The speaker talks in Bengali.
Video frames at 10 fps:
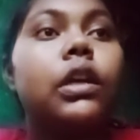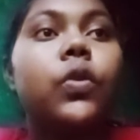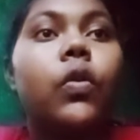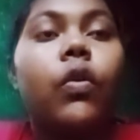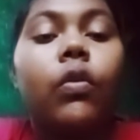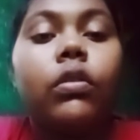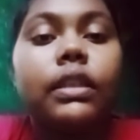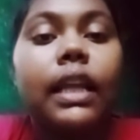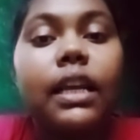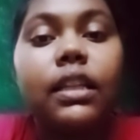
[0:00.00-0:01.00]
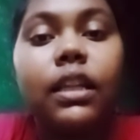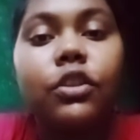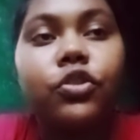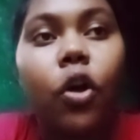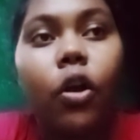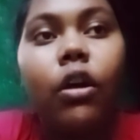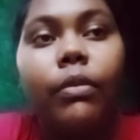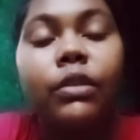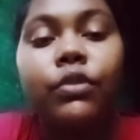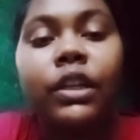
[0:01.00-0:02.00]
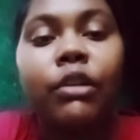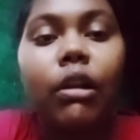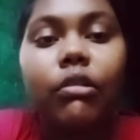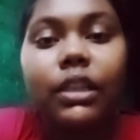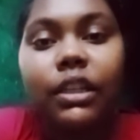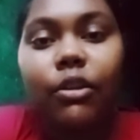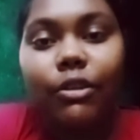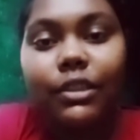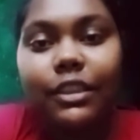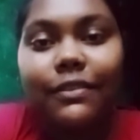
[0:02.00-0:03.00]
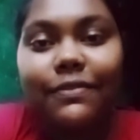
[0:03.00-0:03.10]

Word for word: তো দেখিয়ে দিই চলো আমাদের মুরগিগুলো এখন কি করছে